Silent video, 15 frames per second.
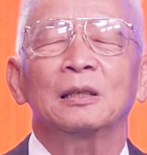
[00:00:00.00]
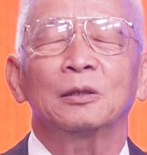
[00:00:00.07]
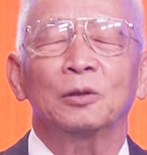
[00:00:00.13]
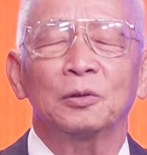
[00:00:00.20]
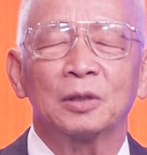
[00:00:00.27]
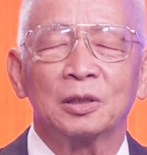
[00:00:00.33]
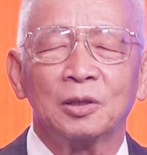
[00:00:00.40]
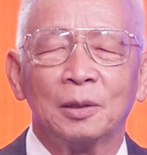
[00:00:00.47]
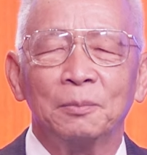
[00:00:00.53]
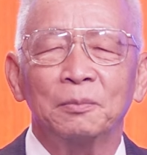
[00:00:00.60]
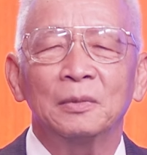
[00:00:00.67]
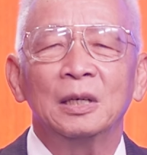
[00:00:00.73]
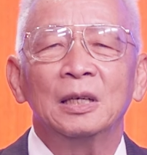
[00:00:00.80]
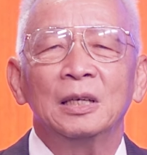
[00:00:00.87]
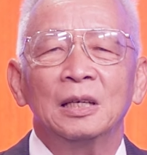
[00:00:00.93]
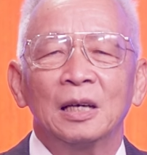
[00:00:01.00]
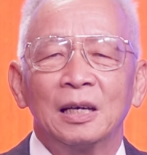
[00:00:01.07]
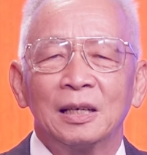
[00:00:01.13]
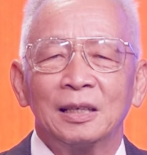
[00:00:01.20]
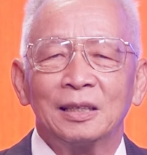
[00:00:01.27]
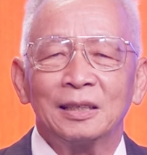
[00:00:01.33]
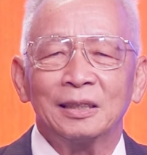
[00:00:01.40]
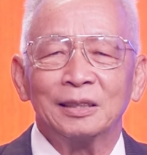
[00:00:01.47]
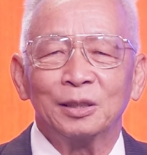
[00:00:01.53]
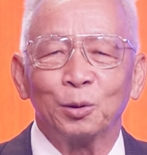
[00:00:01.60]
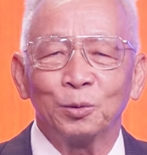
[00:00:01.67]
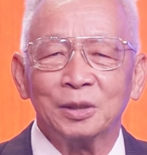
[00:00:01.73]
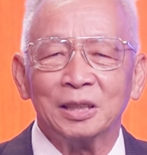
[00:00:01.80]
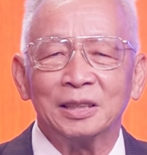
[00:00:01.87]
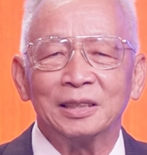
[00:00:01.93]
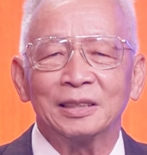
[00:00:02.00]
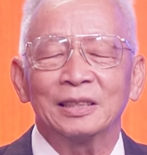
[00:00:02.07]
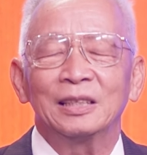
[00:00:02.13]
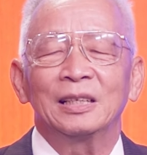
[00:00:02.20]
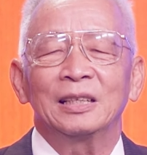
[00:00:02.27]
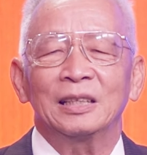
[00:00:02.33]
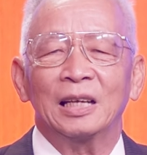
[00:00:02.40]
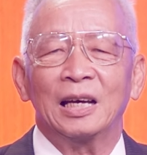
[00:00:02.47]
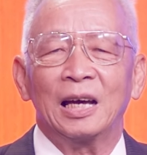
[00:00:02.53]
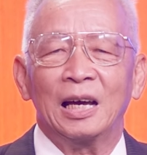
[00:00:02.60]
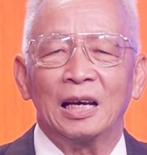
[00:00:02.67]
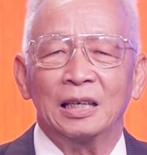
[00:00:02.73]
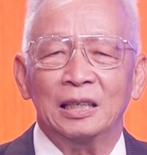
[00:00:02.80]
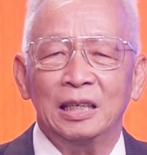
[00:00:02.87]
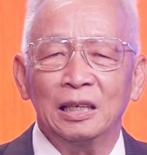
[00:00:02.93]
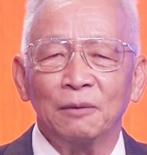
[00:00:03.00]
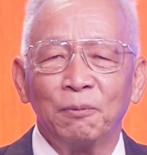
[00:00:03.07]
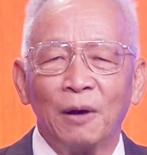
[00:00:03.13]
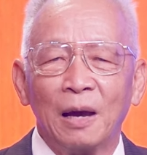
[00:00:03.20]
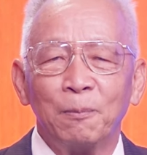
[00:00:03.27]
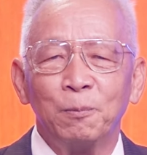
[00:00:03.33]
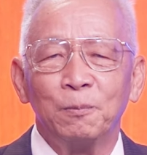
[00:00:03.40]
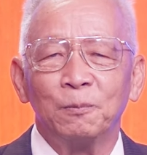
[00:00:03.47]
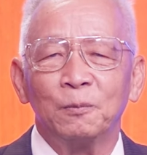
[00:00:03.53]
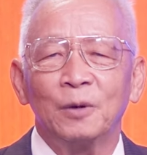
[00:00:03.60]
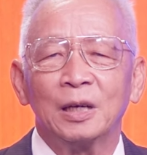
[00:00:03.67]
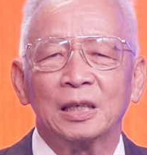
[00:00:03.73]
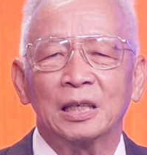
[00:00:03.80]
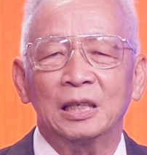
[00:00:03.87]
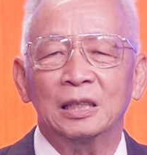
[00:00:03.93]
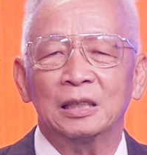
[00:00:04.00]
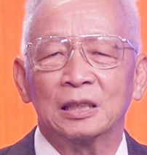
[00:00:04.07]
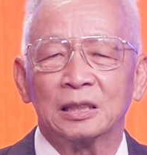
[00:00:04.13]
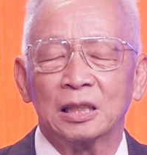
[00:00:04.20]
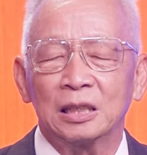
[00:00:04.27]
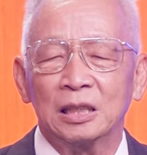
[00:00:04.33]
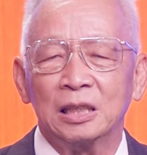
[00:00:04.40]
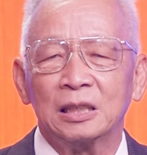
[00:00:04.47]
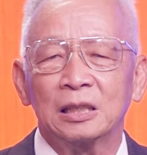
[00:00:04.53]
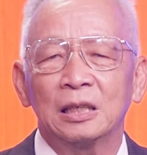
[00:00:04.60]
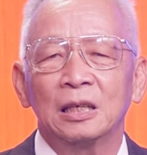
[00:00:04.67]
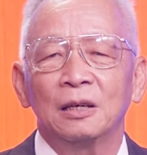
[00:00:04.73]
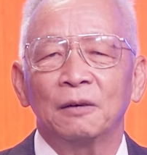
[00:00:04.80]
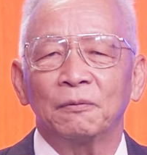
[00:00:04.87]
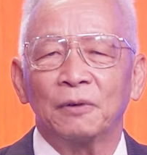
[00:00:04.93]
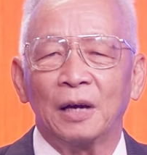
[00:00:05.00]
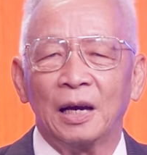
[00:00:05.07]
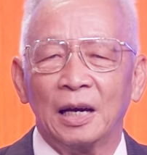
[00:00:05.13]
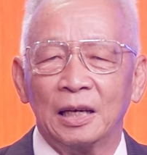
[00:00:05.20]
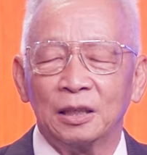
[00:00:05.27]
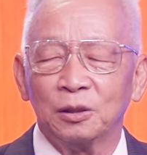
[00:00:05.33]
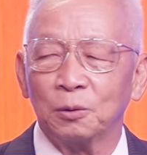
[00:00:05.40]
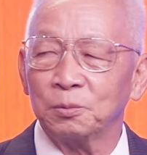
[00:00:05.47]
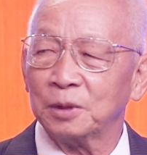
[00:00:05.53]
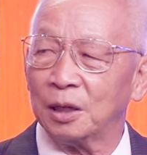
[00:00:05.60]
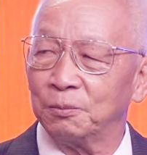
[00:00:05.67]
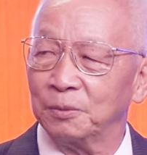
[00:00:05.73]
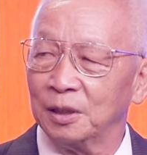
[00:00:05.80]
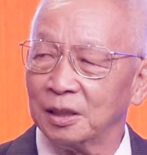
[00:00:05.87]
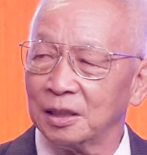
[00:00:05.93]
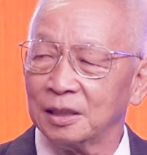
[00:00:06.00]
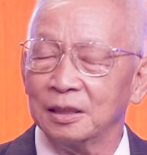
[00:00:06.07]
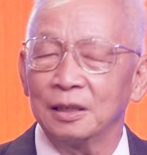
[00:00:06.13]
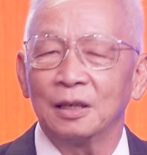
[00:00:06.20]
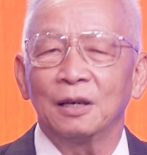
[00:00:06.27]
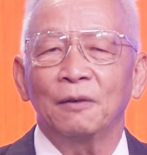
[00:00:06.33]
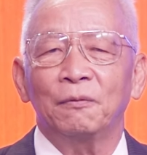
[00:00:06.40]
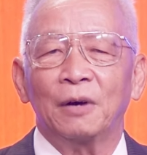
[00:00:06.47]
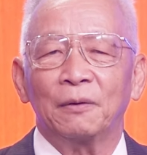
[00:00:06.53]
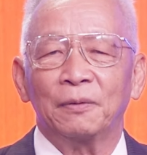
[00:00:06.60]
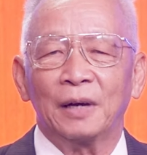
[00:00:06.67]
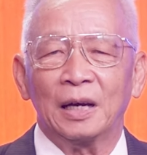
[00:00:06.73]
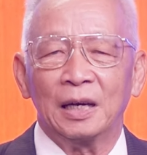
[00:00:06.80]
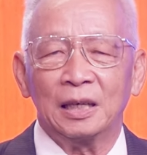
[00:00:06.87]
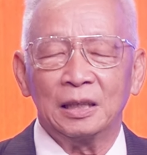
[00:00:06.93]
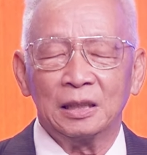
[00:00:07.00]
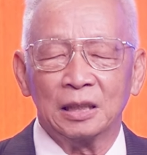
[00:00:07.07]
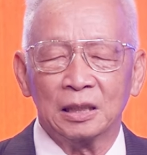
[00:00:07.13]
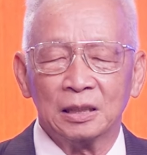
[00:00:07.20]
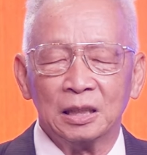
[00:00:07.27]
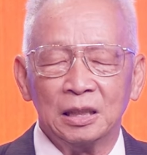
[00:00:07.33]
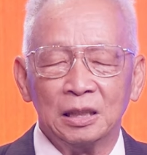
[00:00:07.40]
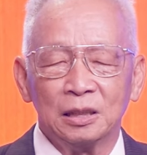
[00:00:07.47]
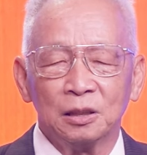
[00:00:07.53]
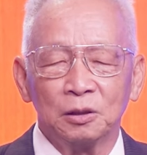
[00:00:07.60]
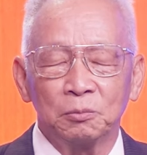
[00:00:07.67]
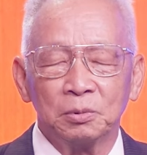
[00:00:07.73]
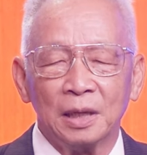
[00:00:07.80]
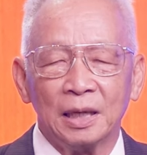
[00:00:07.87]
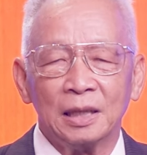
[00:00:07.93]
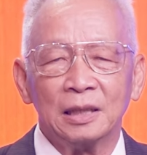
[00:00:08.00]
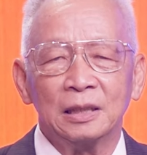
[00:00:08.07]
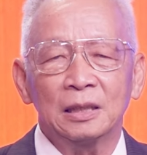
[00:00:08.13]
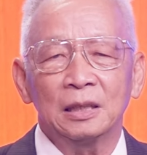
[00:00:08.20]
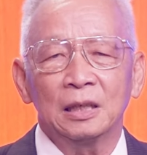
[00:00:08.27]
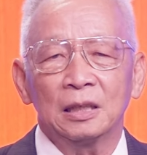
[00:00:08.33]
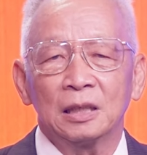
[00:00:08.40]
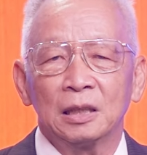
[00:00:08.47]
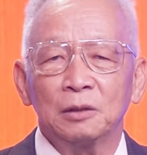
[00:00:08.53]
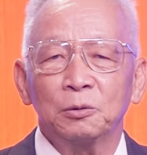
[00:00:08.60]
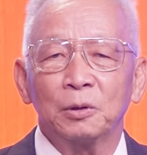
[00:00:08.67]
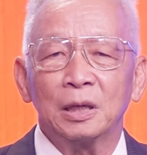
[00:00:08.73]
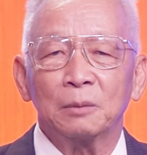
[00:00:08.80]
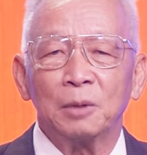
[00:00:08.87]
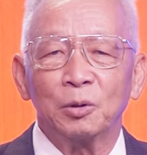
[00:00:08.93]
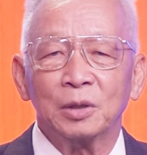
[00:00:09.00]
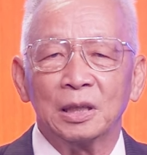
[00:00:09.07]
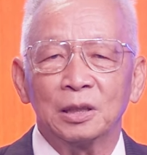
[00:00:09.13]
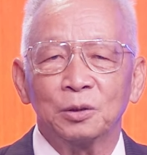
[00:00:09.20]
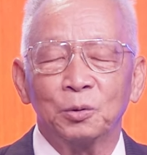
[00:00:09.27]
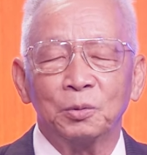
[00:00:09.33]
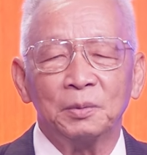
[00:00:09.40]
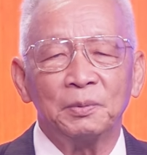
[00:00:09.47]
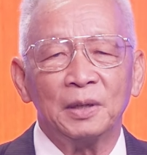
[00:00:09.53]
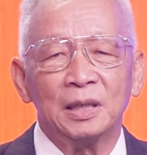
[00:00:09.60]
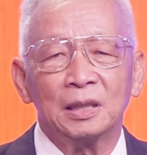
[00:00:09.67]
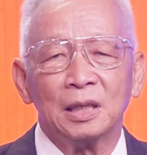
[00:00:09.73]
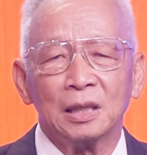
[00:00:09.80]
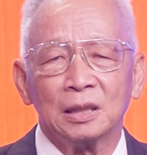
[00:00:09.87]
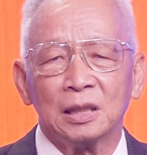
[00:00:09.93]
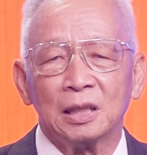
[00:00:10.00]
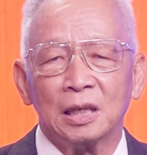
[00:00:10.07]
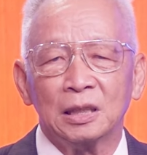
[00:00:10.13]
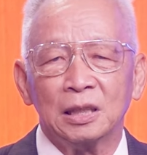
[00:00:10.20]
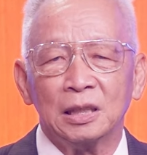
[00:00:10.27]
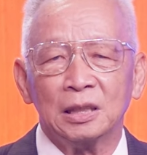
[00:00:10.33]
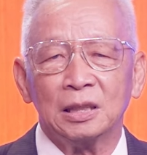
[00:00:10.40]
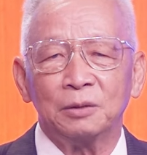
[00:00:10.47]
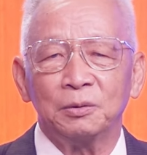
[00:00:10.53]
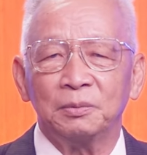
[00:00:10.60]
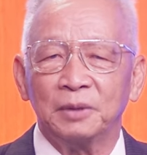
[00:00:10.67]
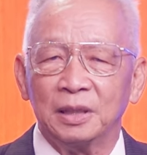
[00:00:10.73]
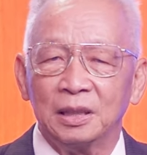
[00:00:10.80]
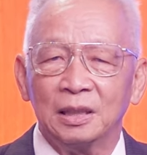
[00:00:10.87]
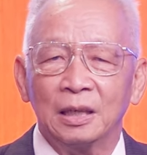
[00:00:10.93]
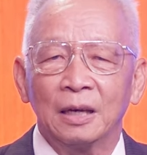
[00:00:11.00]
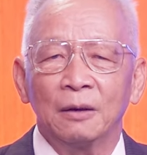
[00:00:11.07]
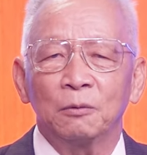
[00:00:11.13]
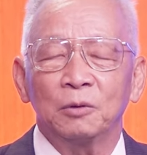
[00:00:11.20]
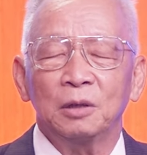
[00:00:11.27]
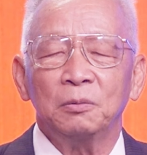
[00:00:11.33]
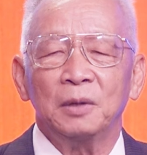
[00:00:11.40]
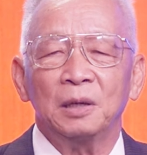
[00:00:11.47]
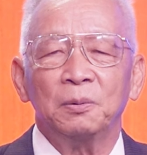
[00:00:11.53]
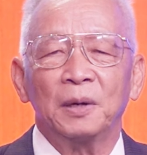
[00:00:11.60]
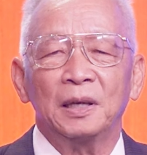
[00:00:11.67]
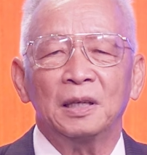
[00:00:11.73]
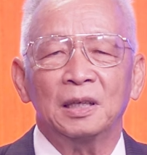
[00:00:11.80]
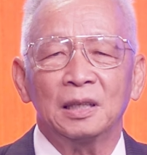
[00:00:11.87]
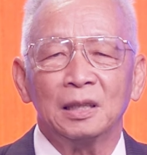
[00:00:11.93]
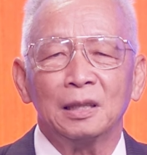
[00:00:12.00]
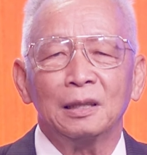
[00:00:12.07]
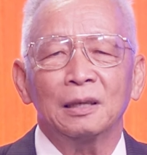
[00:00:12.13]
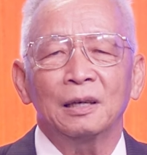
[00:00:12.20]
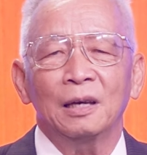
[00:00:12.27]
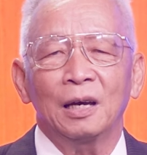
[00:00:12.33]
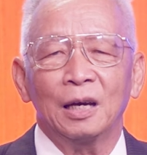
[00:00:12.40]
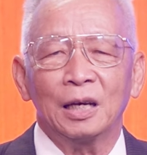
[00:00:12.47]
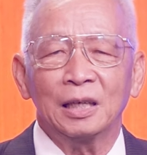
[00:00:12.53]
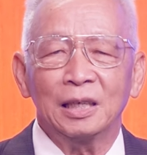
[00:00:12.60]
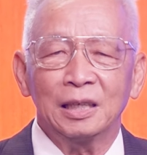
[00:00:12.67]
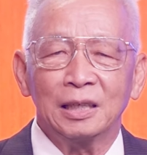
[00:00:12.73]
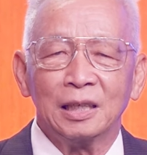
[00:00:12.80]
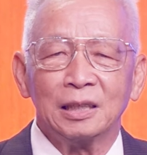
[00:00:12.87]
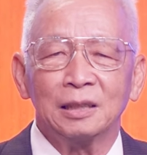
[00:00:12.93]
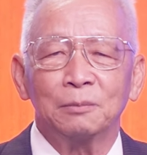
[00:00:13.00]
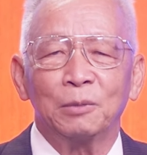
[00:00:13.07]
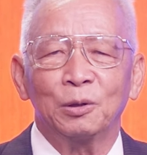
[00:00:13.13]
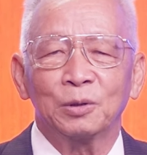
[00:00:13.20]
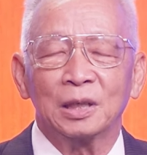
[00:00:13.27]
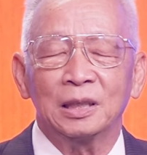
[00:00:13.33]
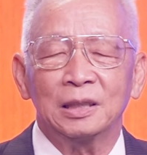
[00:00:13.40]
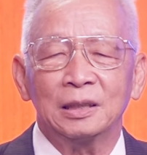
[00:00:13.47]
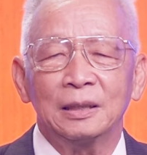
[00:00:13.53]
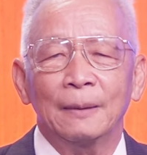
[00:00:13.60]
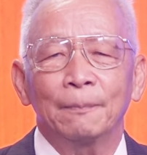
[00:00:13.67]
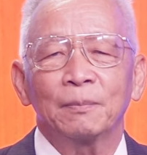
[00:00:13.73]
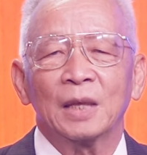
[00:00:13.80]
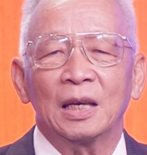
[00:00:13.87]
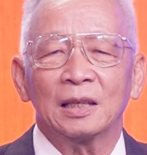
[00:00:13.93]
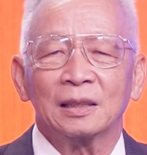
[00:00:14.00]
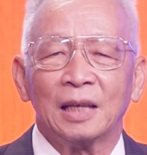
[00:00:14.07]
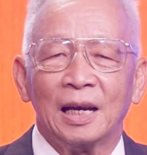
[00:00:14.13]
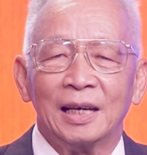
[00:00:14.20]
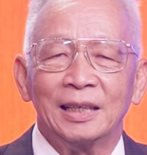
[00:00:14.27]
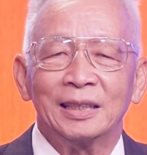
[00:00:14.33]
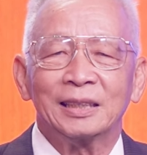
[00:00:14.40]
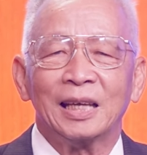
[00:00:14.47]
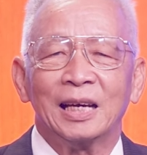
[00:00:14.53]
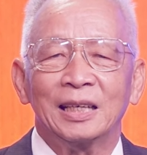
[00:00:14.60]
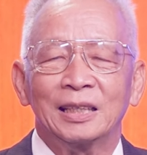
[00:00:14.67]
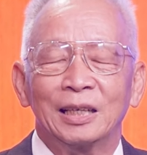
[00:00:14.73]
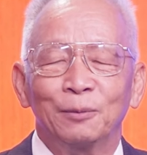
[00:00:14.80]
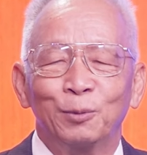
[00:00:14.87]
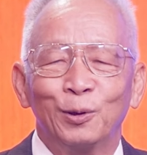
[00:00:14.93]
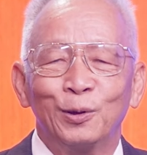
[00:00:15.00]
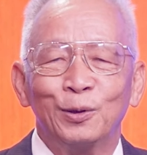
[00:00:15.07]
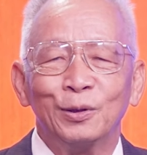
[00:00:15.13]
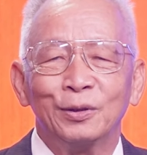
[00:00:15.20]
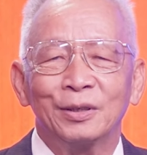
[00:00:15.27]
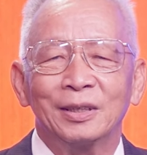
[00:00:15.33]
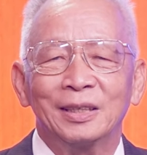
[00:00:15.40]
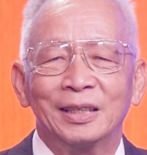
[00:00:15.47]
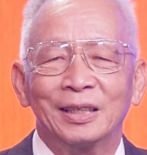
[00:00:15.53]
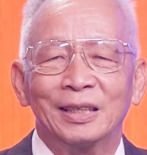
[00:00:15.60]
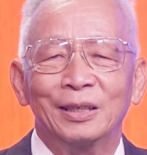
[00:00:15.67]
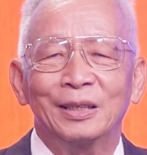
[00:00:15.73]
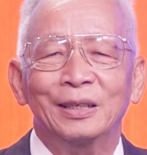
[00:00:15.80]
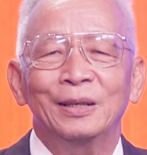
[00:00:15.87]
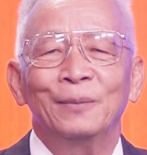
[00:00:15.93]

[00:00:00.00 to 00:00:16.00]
Donald Trump chủ trương là hiến pháp Hoa Kỳ là trên hết phải tôn trọng nó và phải thực thi cho đúng đắn những quyền bầu cử của quý vị rất là cần thiết nha quý vị quý vị phải đến à, ghi danh bầu cử hiện tại tại thành phố à,